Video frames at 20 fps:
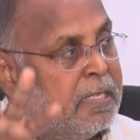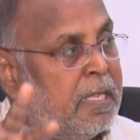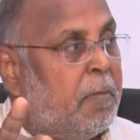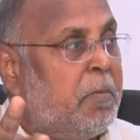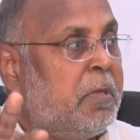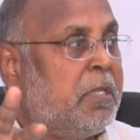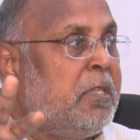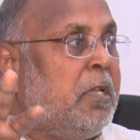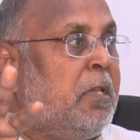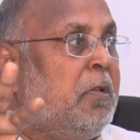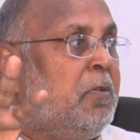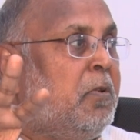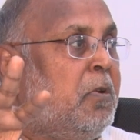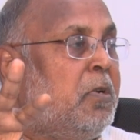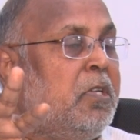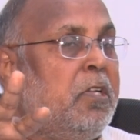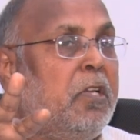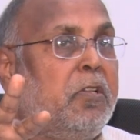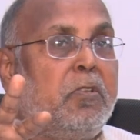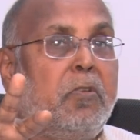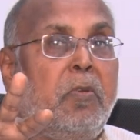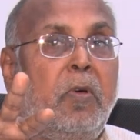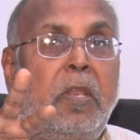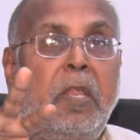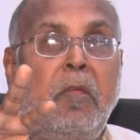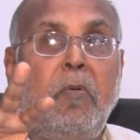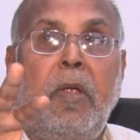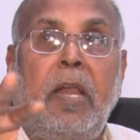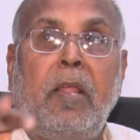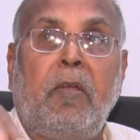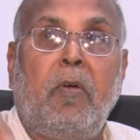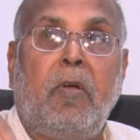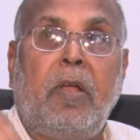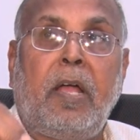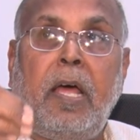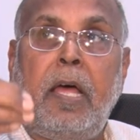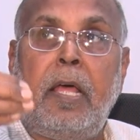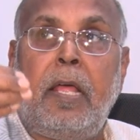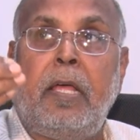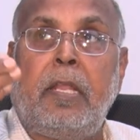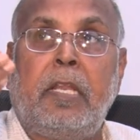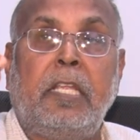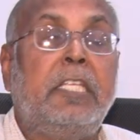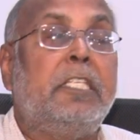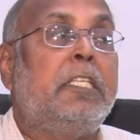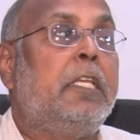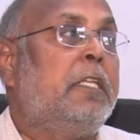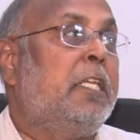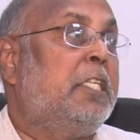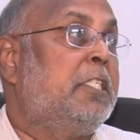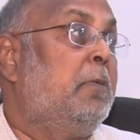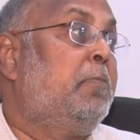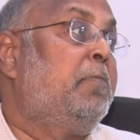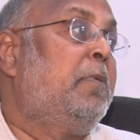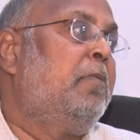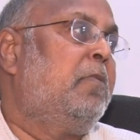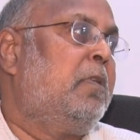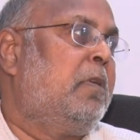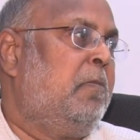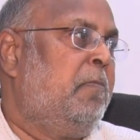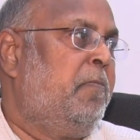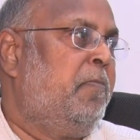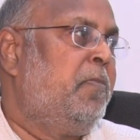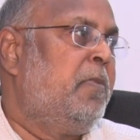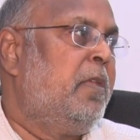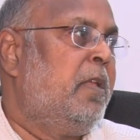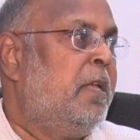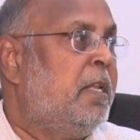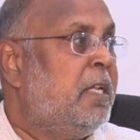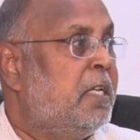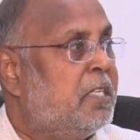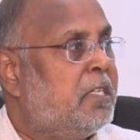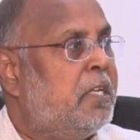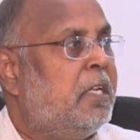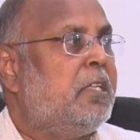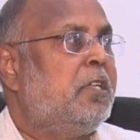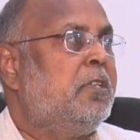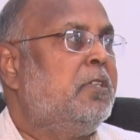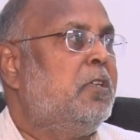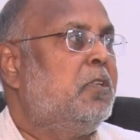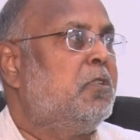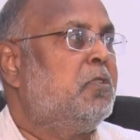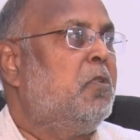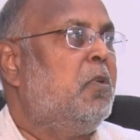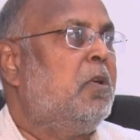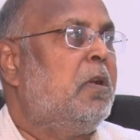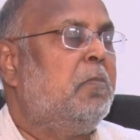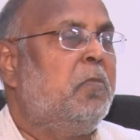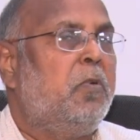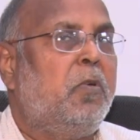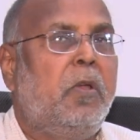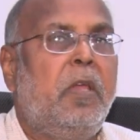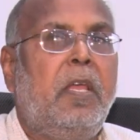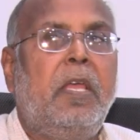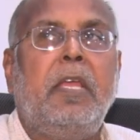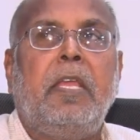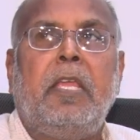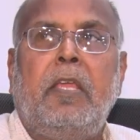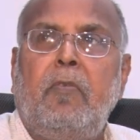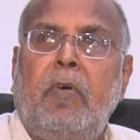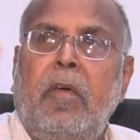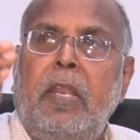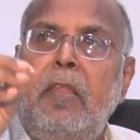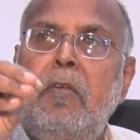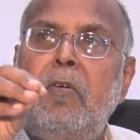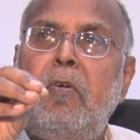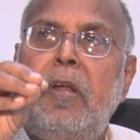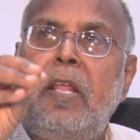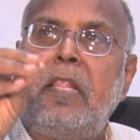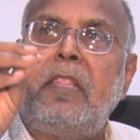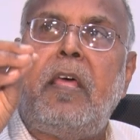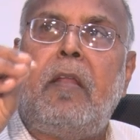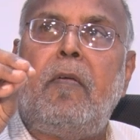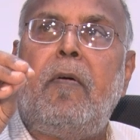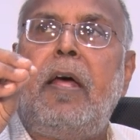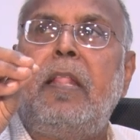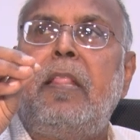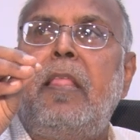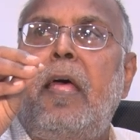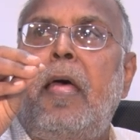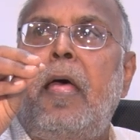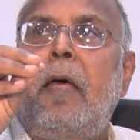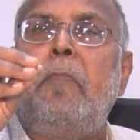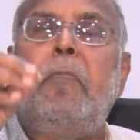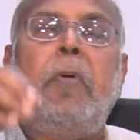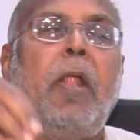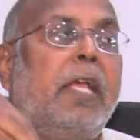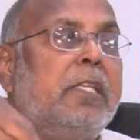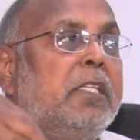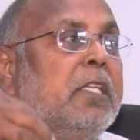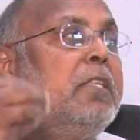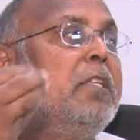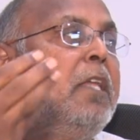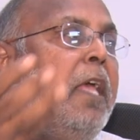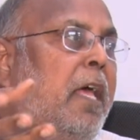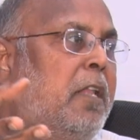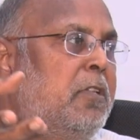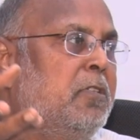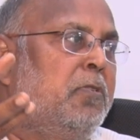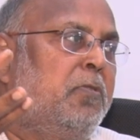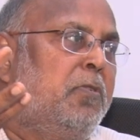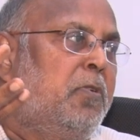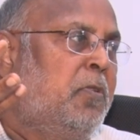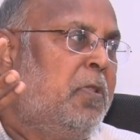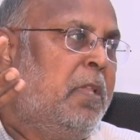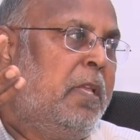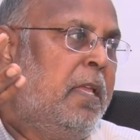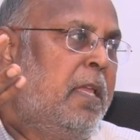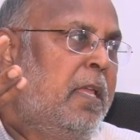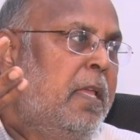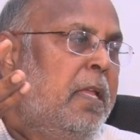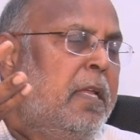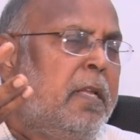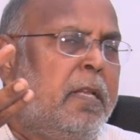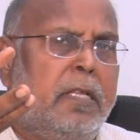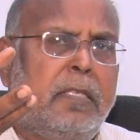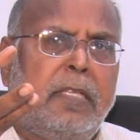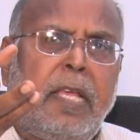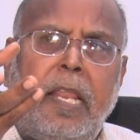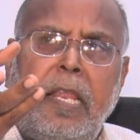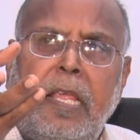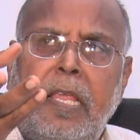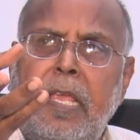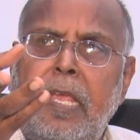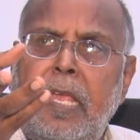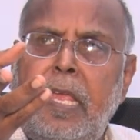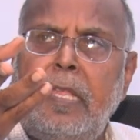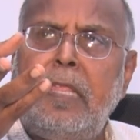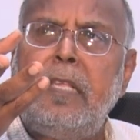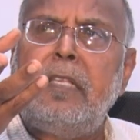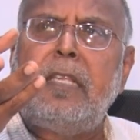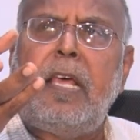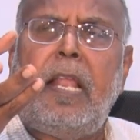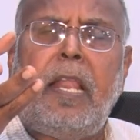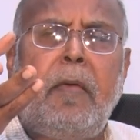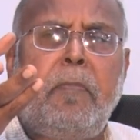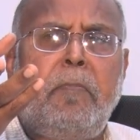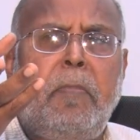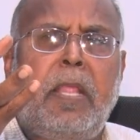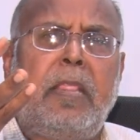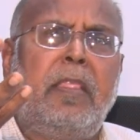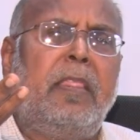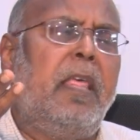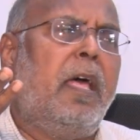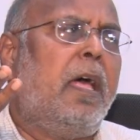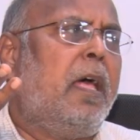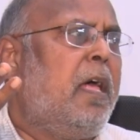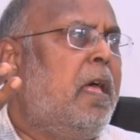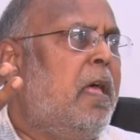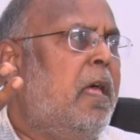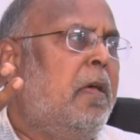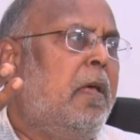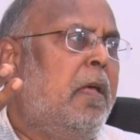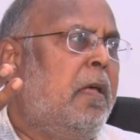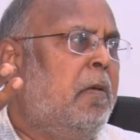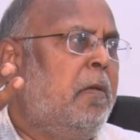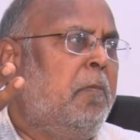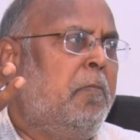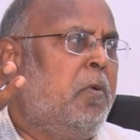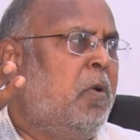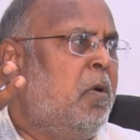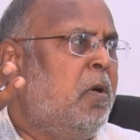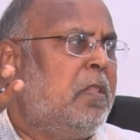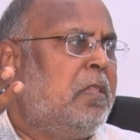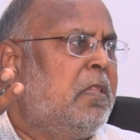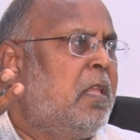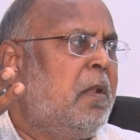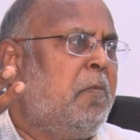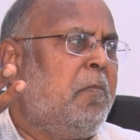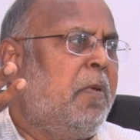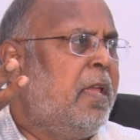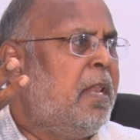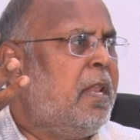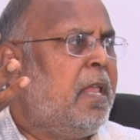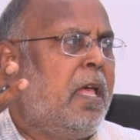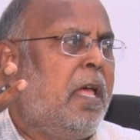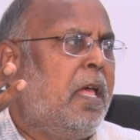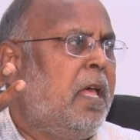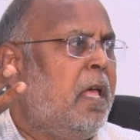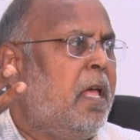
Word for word: సమస్యలు నోట్ చేసుకొని వాళ్ళకి ఒక రెసిప్ట్ ఇవ్వటం రిజిస్ట్రేషన్ చేసుకోవటము ఇవన్నీ కూడా తర్వాత ప్రాసెస్ చేయాల్సి ఉంటుంది నిజానికి ఇది చాలా పెద్ద బృహత్తరమైన